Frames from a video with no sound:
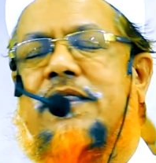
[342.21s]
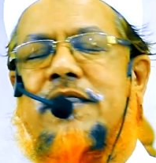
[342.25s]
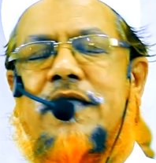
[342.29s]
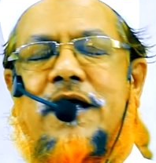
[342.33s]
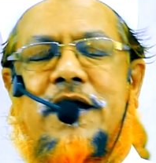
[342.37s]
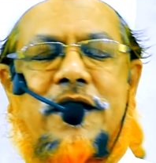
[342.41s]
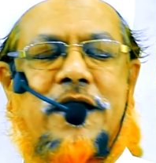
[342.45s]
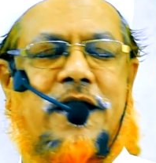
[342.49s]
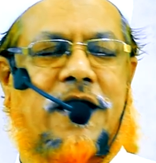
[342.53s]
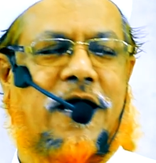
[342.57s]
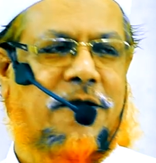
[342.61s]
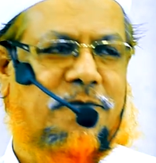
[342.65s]

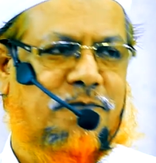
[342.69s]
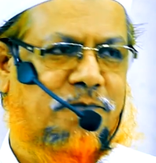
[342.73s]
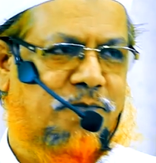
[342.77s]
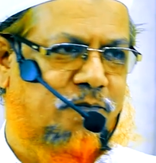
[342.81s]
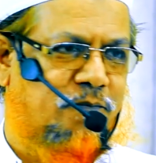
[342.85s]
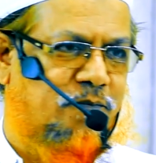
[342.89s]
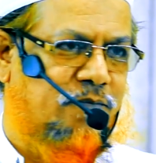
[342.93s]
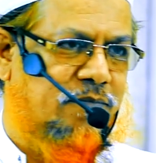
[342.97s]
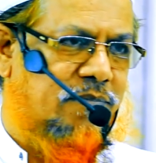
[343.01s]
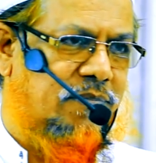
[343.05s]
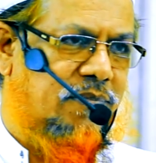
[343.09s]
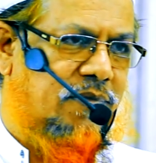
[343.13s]
ওহি না
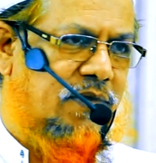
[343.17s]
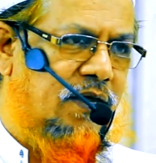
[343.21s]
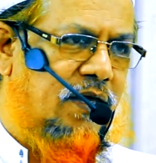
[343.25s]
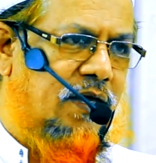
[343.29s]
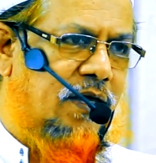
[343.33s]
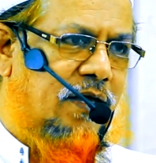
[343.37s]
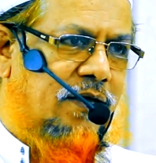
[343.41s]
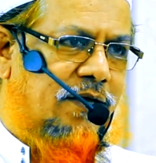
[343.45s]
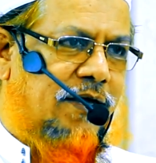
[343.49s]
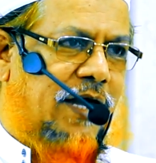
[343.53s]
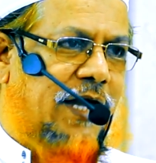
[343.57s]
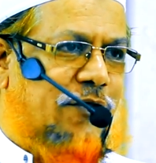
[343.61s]

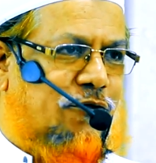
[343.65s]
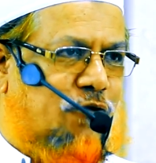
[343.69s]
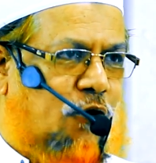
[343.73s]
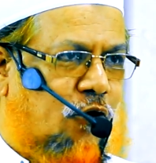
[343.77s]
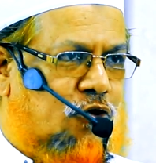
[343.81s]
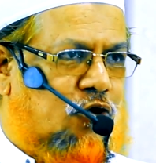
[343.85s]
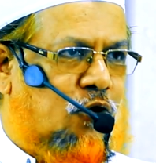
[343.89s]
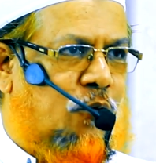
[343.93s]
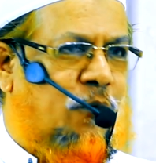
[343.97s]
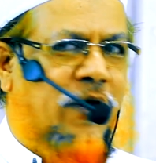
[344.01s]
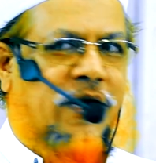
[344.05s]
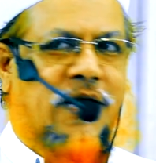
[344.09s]
এই
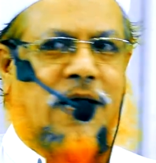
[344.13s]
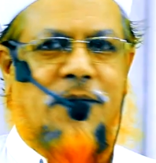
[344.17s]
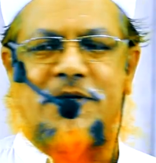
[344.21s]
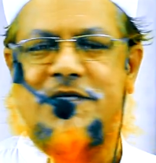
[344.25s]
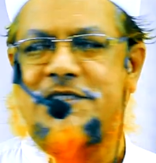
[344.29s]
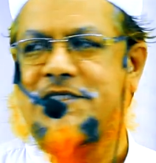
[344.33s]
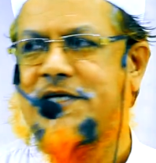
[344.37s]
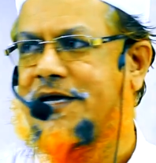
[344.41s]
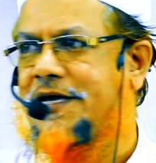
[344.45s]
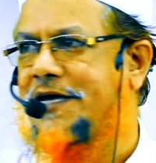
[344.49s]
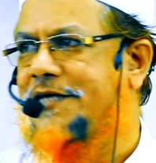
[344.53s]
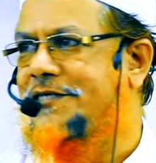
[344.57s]
তরজমাটা
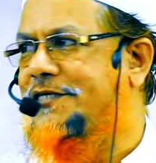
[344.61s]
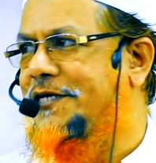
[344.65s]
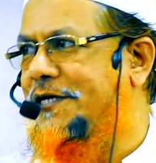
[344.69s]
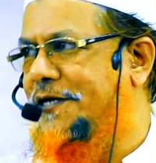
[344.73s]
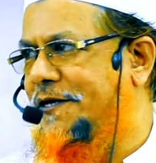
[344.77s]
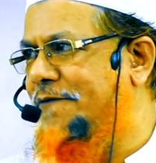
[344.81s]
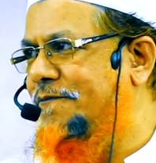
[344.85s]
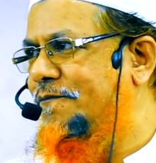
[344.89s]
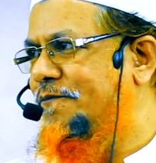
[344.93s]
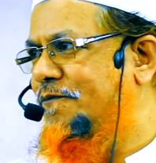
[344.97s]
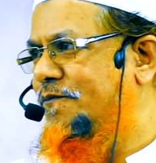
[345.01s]
আমি শিখেছি